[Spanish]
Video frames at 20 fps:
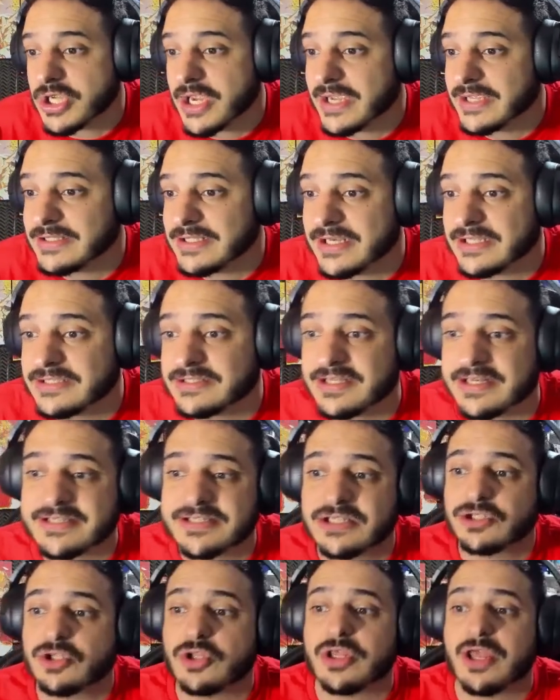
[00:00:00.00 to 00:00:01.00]
ahí tienen
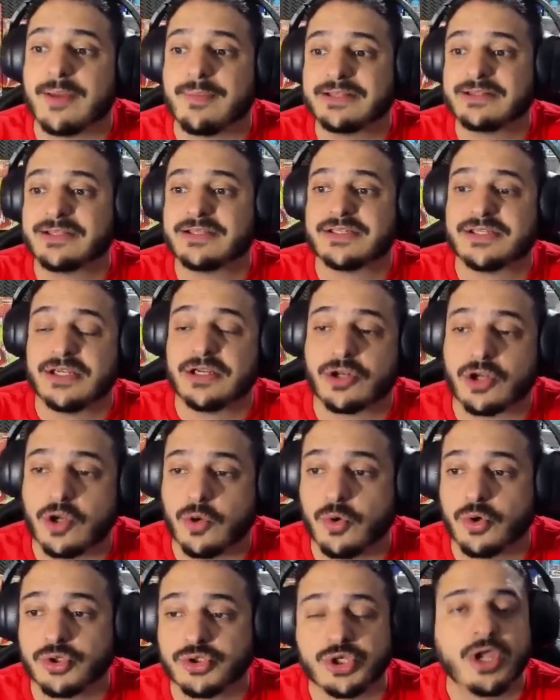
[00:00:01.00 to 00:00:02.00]
300 diamantes, y 100
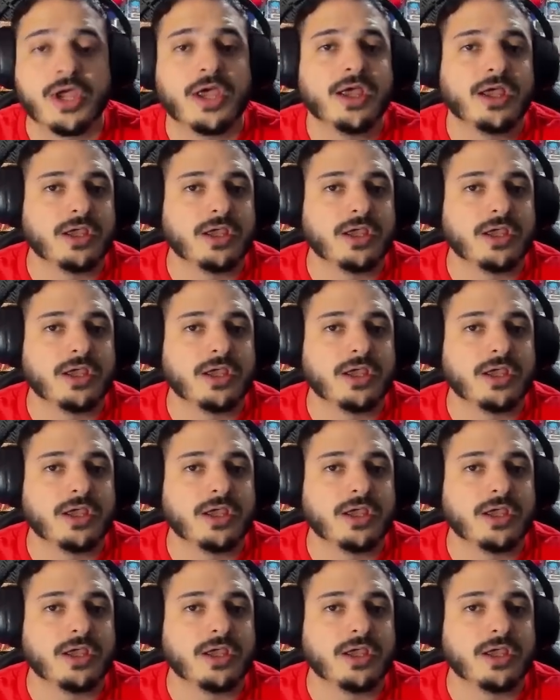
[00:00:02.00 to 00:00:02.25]
Robux.